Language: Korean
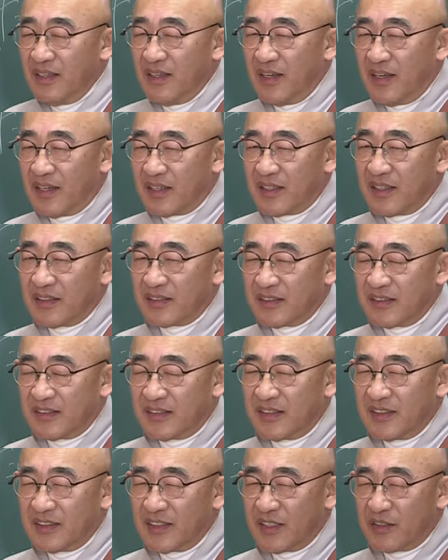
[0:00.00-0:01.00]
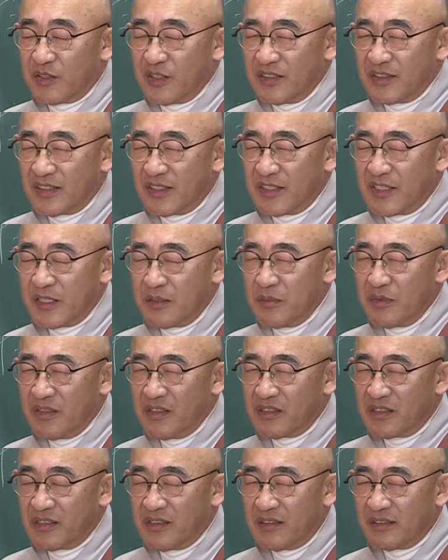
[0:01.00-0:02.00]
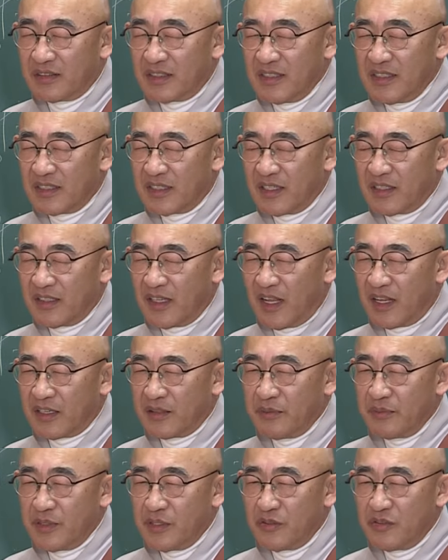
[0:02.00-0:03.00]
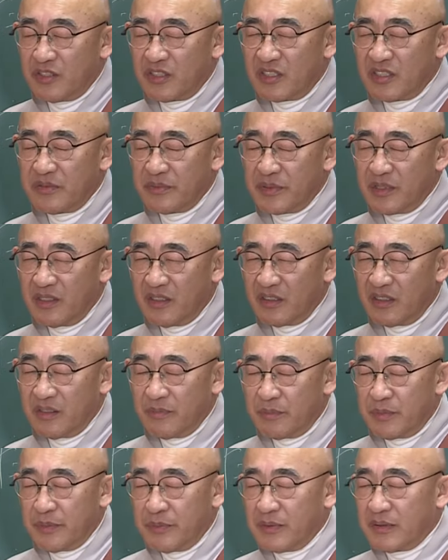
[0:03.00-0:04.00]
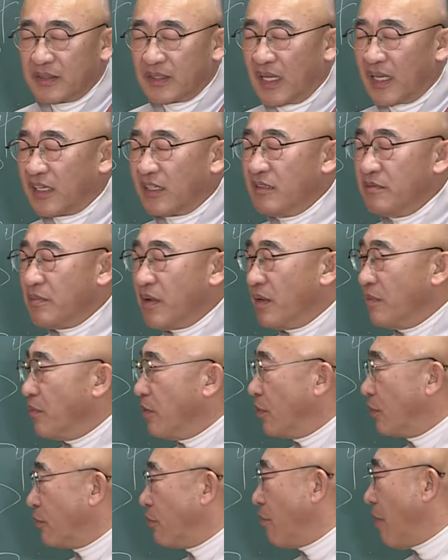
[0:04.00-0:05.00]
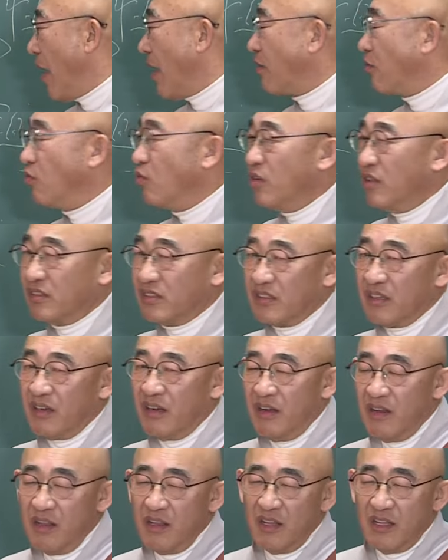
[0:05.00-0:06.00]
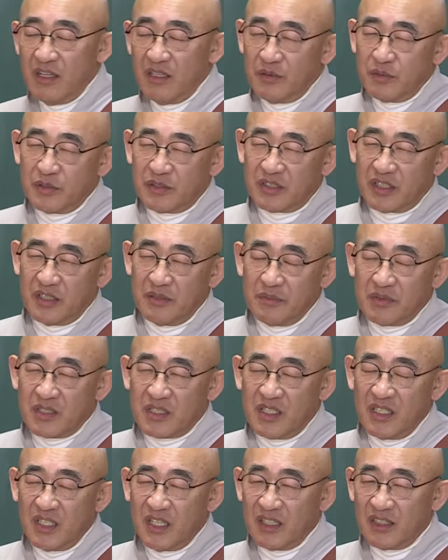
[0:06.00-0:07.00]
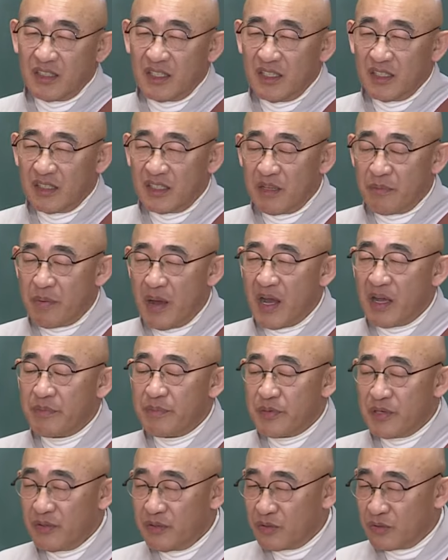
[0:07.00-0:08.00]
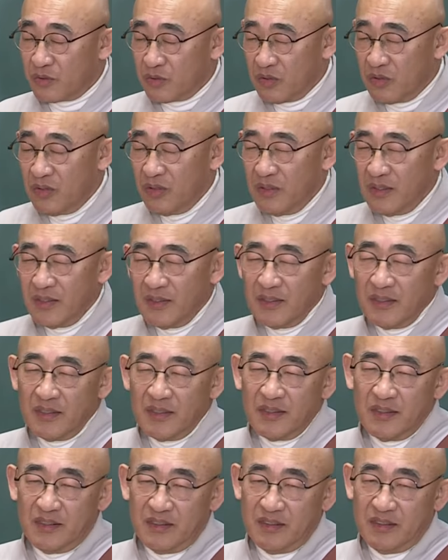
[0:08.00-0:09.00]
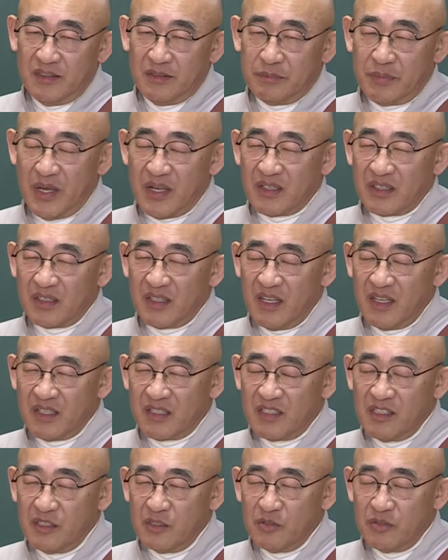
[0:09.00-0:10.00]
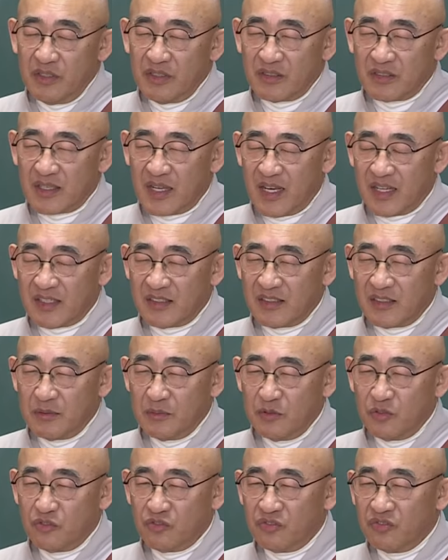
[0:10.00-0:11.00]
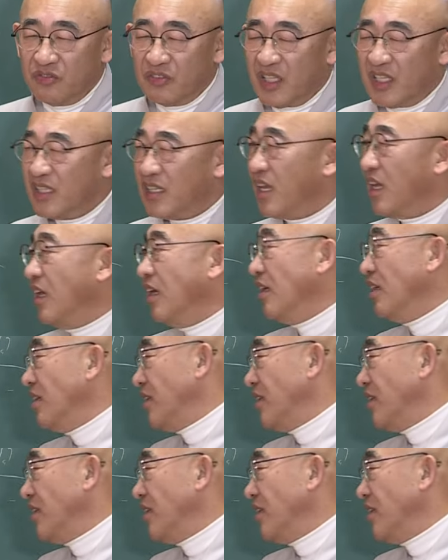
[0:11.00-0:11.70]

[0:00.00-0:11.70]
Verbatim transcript: 알아듣기가 굉장히 힘이 들 것 같으니까 나름대로 12연기법을 다른 방법으로 바꾸어서 부처님이 그네들한테 방편으로 어, 바르게 이끌기 위해서 가르침을 준 게 이게